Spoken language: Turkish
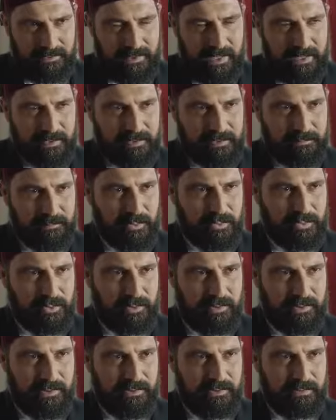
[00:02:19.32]
Lakin bu
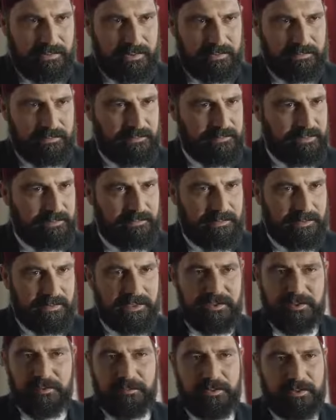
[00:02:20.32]
söylediklerinizin
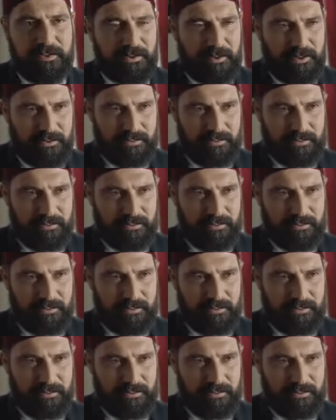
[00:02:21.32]
hiçbiri